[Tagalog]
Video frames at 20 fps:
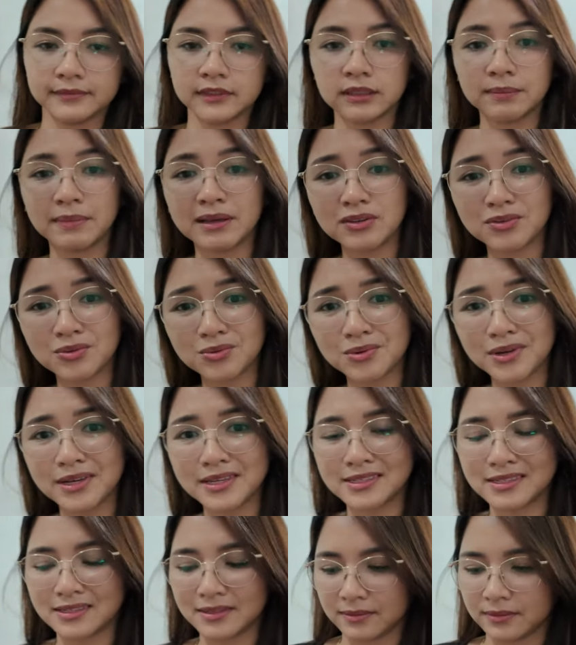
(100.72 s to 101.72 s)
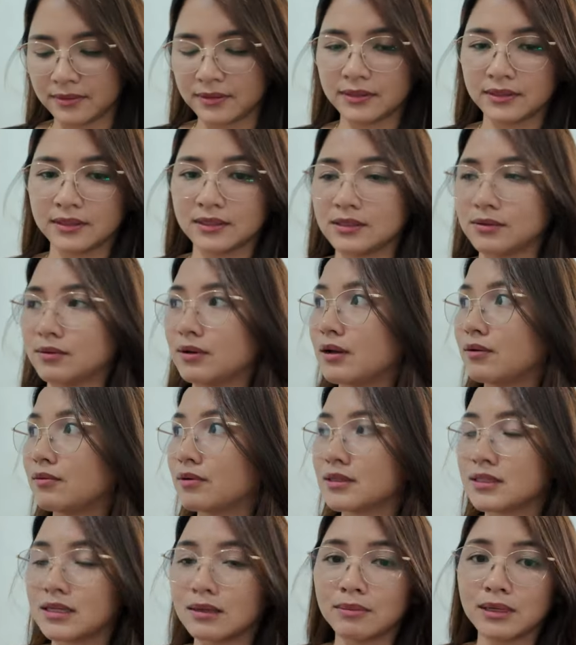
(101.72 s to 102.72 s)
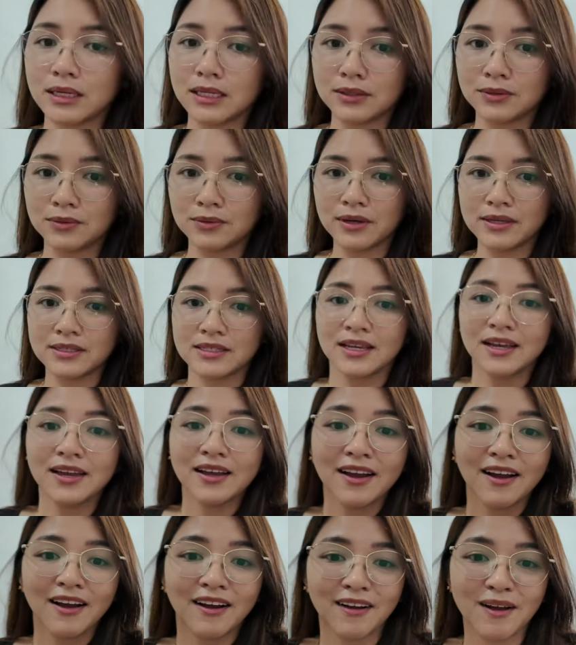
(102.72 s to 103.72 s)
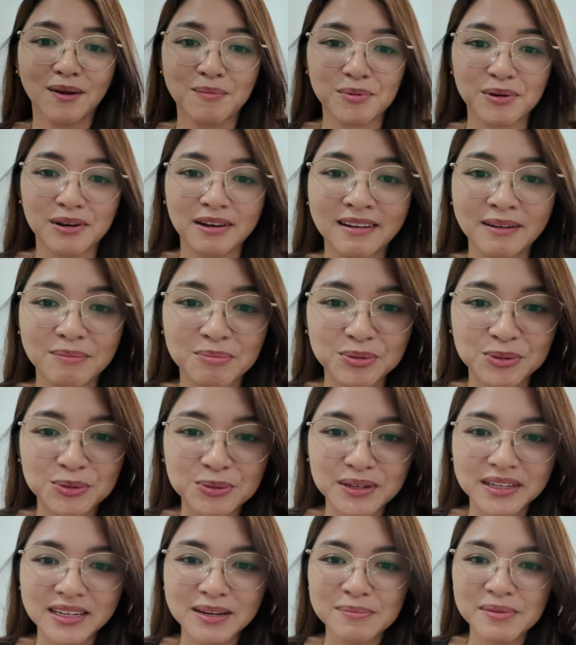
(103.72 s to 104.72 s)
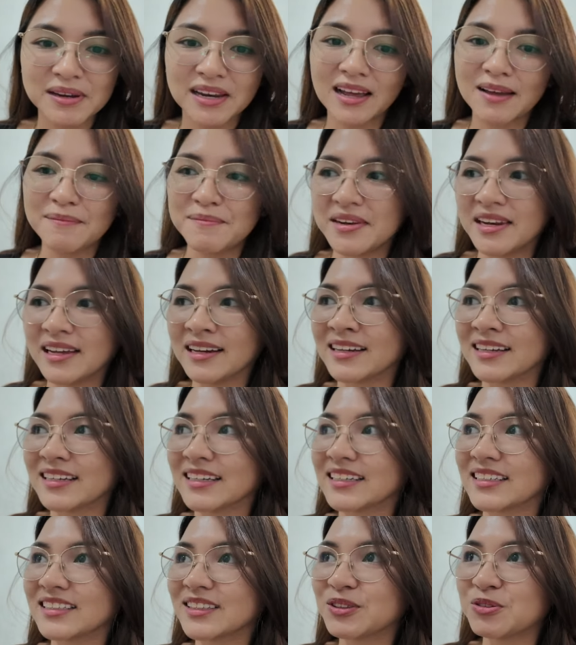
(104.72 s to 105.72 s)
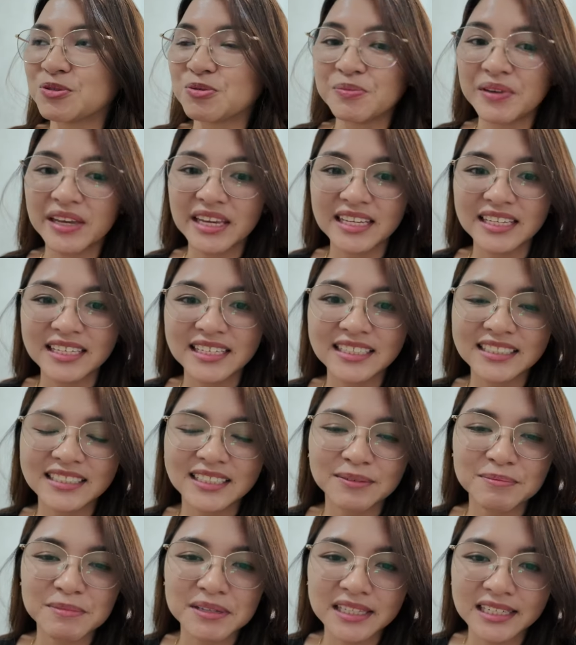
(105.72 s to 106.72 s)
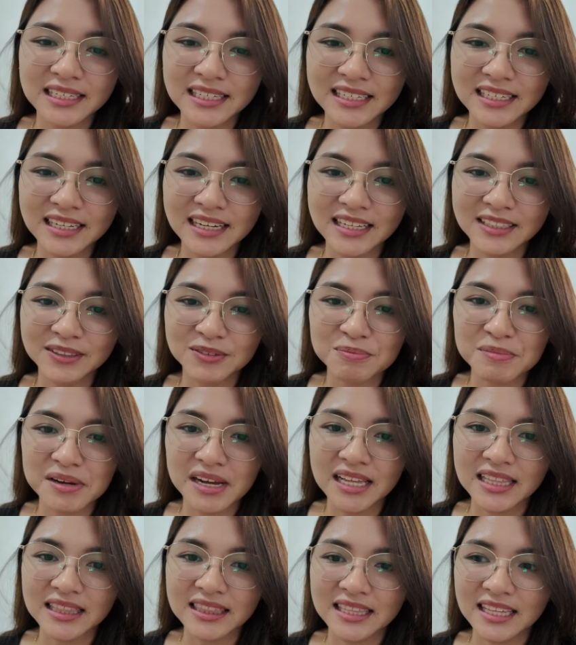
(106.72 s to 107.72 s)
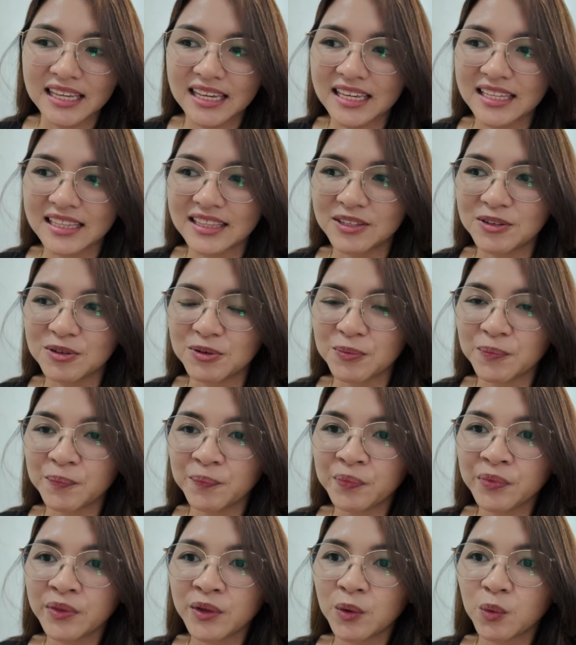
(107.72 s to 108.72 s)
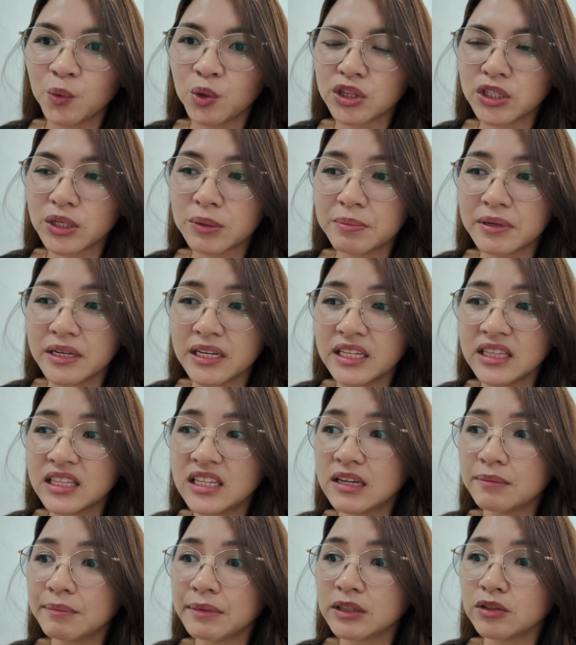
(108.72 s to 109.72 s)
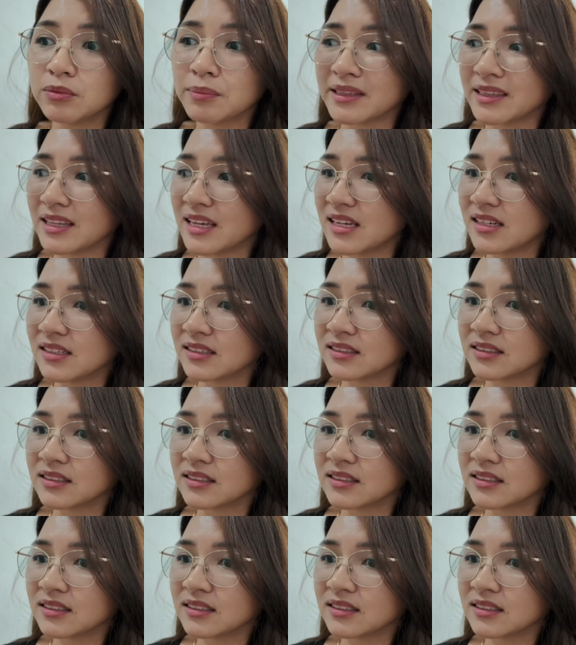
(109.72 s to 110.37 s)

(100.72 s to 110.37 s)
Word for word: Samahan niyo ako guys. Kasi wala akong kasama dito guys. Nga pala, naputulan na pala kami ng tubig kasi matagal na nga itong bakante and yung water bill hindi naman dumating.